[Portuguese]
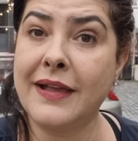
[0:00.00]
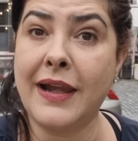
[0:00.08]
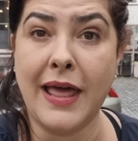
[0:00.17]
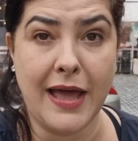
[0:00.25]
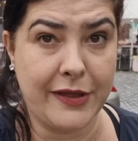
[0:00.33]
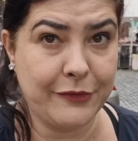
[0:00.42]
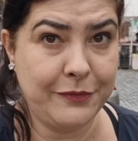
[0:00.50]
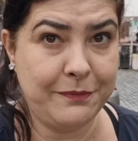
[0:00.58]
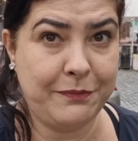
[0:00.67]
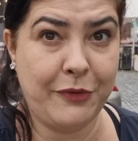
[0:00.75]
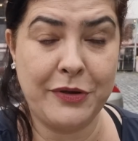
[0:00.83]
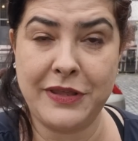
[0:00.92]
claro,
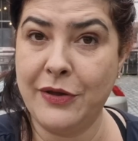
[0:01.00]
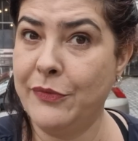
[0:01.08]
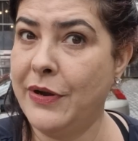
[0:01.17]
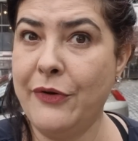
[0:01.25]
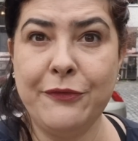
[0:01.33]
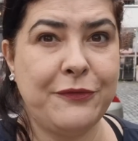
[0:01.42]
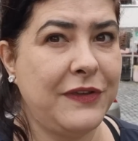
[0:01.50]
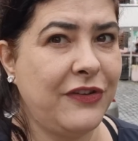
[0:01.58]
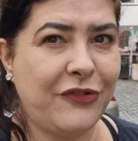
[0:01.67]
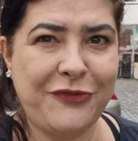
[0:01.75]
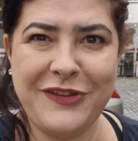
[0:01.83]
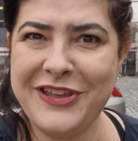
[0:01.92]
porque eu não
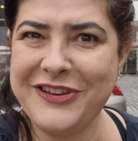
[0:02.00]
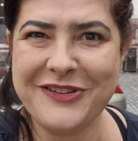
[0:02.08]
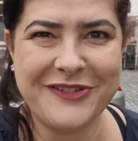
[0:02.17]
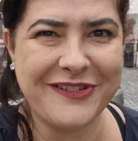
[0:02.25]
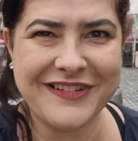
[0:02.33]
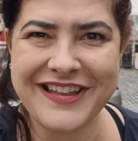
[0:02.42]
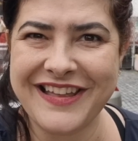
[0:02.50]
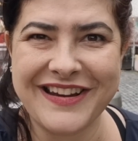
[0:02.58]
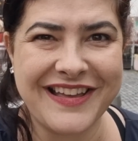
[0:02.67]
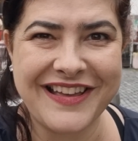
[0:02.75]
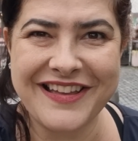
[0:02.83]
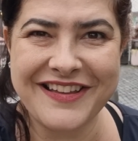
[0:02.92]
fiz vídeo no
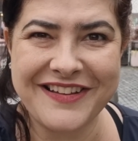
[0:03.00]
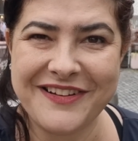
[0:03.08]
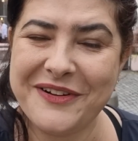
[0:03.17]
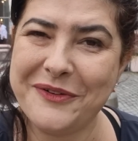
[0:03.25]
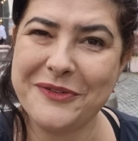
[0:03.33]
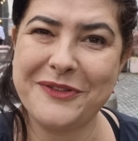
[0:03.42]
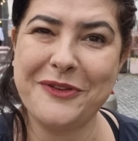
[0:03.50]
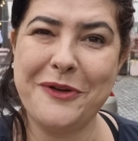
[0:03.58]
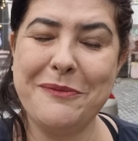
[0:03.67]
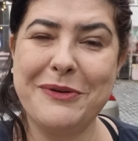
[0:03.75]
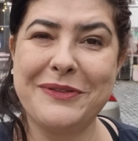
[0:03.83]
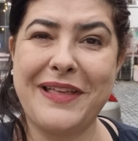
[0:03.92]
canal
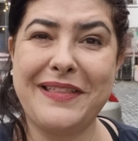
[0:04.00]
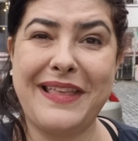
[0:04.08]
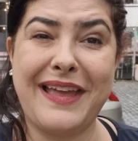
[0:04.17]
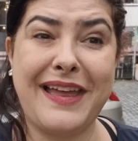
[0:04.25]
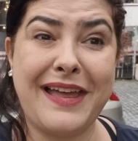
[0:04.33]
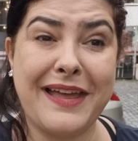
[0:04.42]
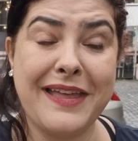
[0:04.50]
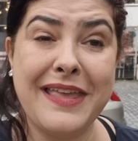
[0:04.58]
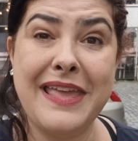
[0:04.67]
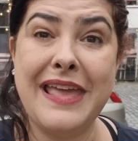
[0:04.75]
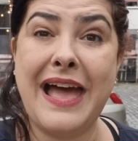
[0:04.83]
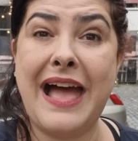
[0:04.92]
sobre o Dadá.
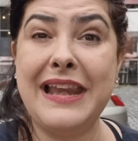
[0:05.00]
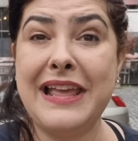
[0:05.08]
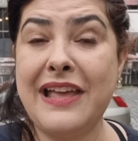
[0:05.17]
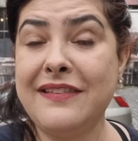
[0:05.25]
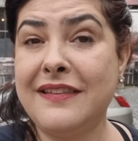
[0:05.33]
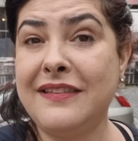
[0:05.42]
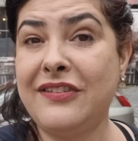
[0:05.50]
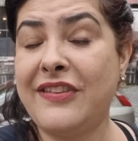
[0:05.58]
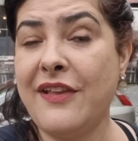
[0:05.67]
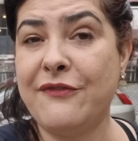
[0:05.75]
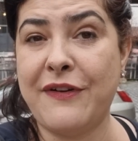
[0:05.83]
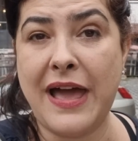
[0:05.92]
Aliás,
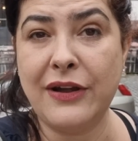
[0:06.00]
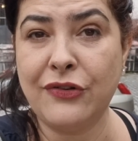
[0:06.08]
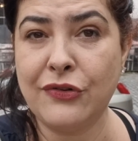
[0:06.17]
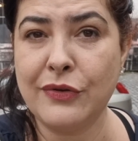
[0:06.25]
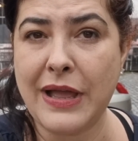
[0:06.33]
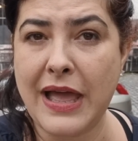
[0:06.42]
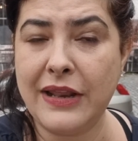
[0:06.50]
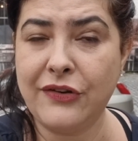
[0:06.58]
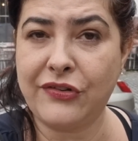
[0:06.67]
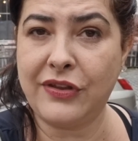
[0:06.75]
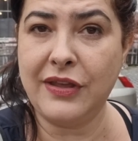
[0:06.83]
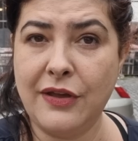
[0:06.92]
existem vários
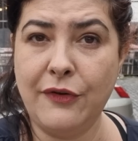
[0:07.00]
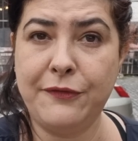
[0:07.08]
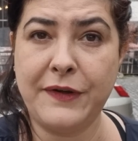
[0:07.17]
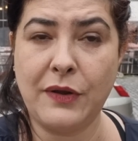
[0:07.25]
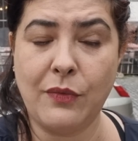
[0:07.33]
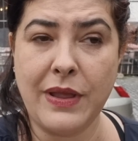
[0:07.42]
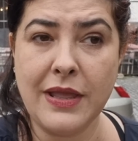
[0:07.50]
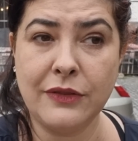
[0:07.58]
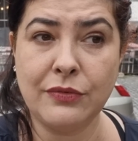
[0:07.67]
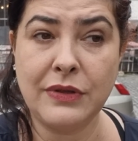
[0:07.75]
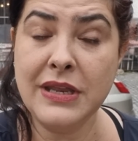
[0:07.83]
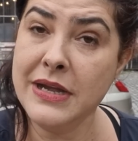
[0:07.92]
lugares eu
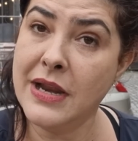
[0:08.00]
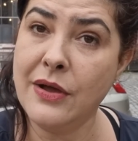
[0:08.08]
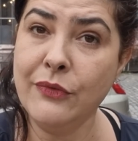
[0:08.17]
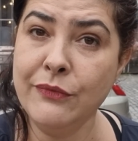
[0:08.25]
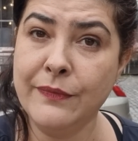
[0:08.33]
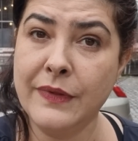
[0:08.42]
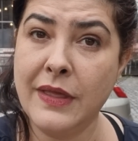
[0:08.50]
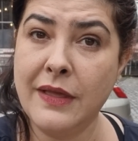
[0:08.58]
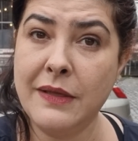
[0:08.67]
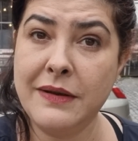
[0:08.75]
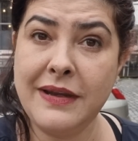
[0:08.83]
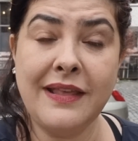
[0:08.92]
frequento que não
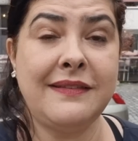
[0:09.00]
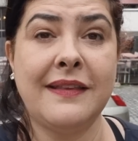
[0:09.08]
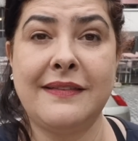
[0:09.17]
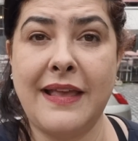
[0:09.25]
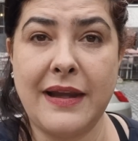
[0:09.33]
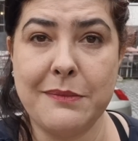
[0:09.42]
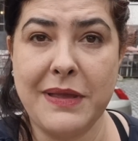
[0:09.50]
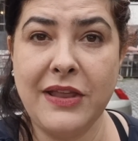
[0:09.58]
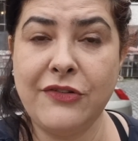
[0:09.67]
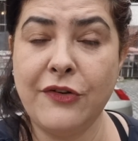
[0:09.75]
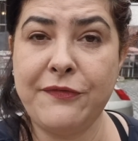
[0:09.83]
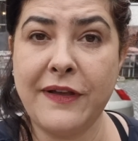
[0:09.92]

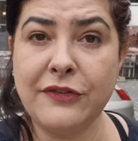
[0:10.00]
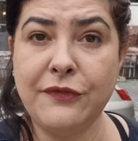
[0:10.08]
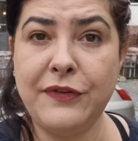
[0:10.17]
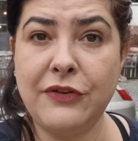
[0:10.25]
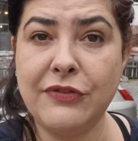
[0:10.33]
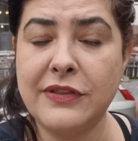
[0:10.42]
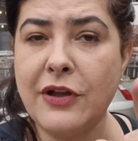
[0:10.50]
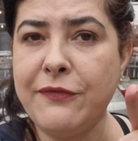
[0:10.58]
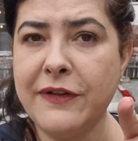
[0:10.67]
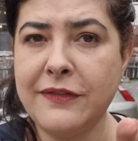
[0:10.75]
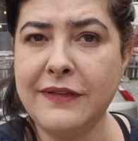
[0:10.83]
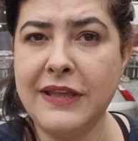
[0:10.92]
necessariamente eu faço vídeo. Então
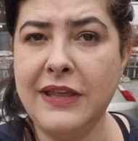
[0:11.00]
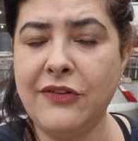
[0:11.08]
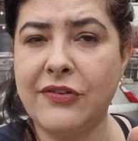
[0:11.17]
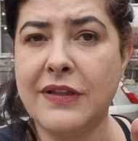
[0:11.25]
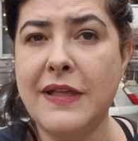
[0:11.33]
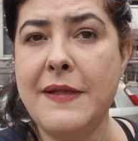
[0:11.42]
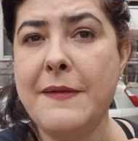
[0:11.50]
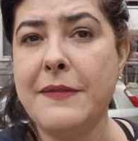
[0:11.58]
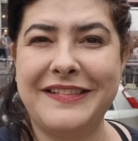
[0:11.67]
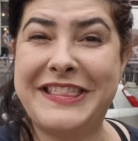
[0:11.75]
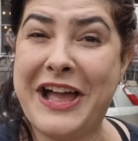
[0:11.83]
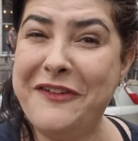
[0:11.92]
faz o seguinte,
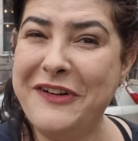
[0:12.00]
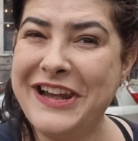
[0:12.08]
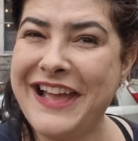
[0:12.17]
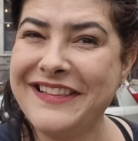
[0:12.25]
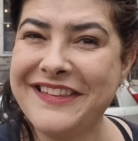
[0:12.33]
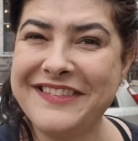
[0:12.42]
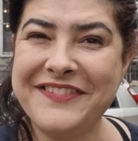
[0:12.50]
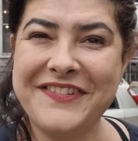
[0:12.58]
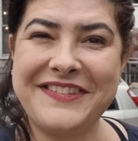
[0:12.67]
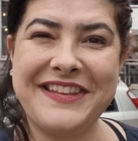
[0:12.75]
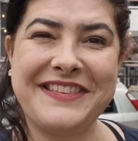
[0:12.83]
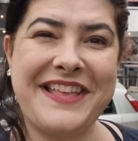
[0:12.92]
dá uma olhada se
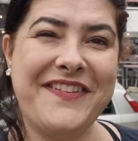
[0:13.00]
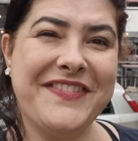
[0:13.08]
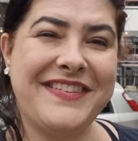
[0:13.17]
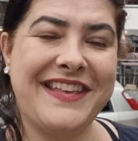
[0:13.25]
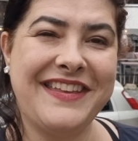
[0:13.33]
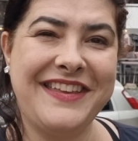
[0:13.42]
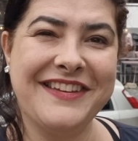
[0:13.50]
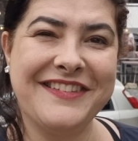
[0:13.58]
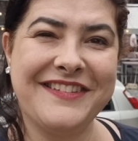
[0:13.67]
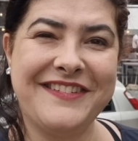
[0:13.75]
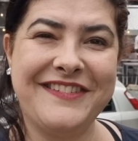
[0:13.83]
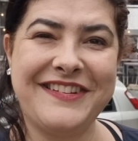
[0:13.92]
você está me
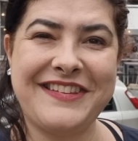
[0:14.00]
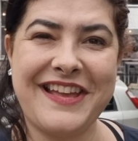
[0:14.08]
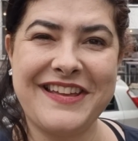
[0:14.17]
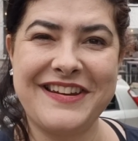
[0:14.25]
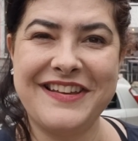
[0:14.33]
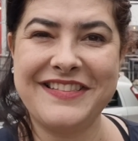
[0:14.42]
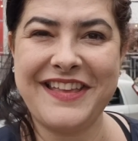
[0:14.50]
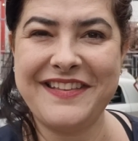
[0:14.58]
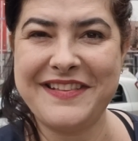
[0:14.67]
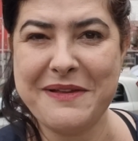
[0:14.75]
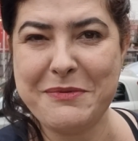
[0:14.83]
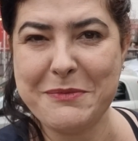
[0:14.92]
seguindo no Instagram, tem
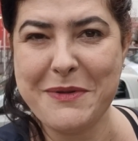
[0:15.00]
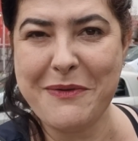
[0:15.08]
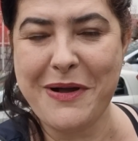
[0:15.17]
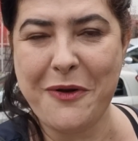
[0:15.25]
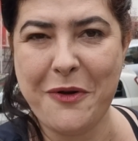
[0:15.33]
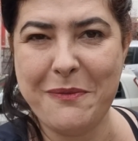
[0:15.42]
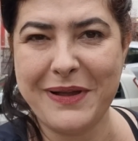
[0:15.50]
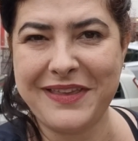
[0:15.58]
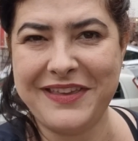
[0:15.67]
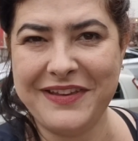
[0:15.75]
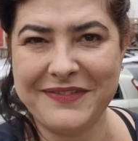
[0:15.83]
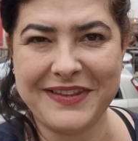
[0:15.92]
sempre o meu arroba
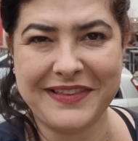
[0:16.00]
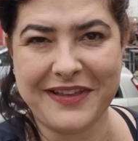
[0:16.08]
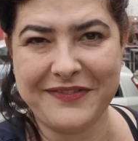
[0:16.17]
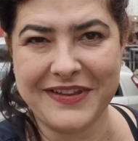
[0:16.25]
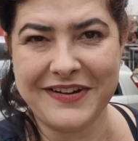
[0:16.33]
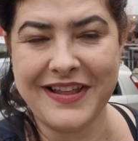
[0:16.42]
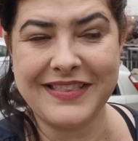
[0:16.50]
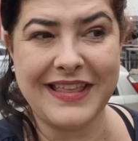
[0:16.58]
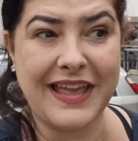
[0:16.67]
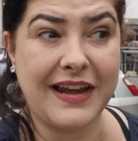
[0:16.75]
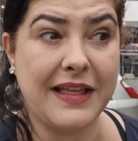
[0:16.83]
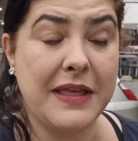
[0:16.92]
aqui, você está vendo na
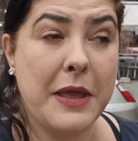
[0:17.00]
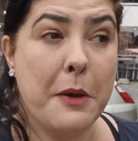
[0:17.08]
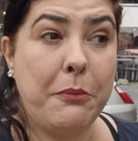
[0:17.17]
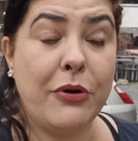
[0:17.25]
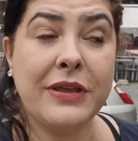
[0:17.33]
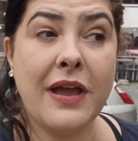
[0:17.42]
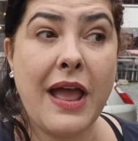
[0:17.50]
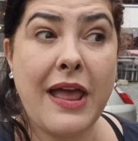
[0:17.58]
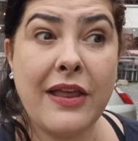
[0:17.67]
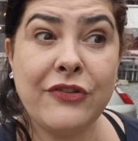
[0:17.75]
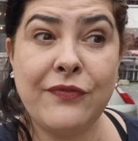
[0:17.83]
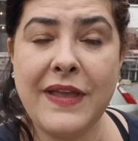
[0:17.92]
tela. Porque
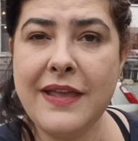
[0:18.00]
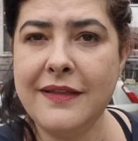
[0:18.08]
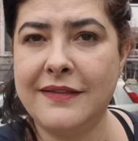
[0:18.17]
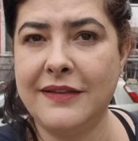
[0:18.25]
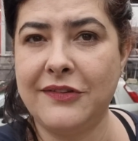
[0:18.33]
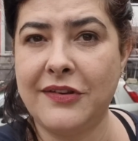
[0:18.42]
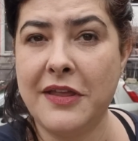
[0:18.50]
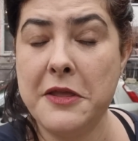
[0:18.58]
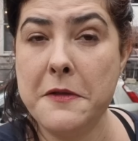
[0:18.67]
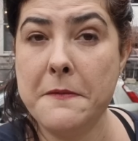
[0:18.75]
às vezes